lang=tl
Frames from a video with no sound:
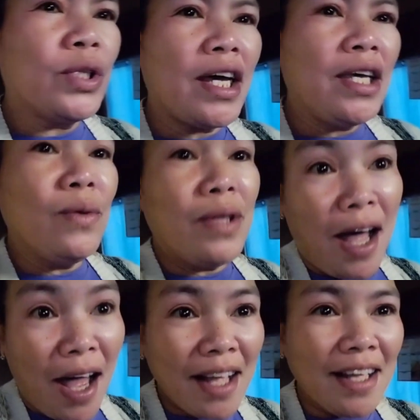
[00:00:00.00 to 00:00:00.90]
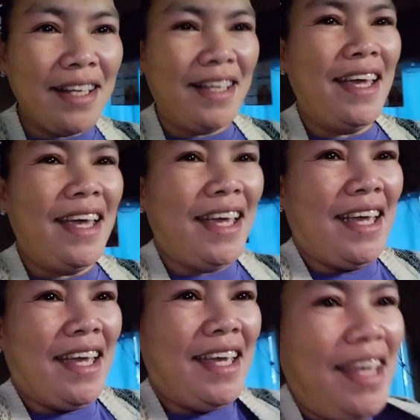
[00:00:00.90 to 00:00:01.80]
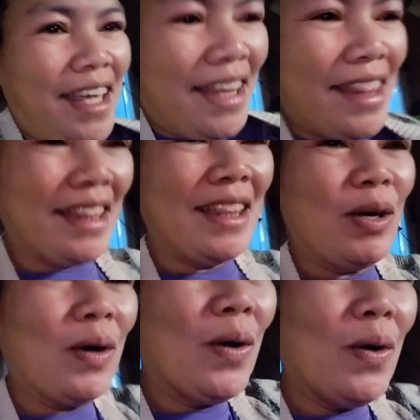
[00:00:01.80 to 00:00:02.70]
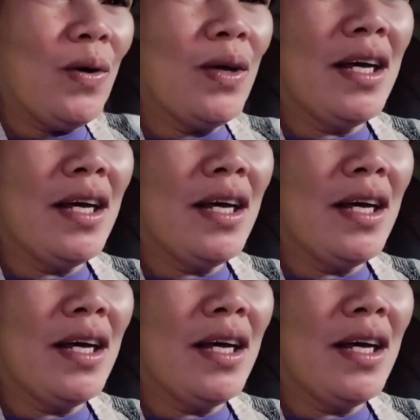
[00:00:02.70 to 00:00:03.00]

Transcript: tayo ng itlog.